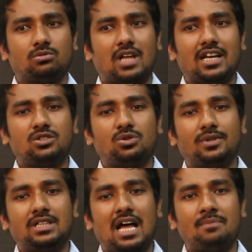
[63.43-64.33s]
তারই
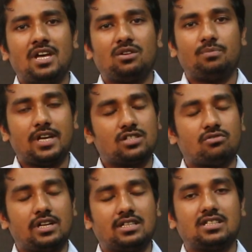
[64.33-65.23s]
সুবাদে আমি আরও বেশ
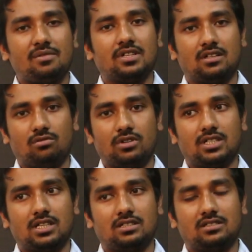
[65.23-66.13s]
কয়েকটা সেমিনার করি
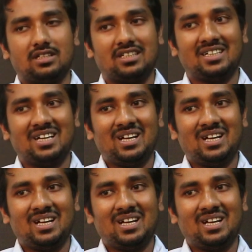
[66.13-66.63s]
শাহাদ স্যারের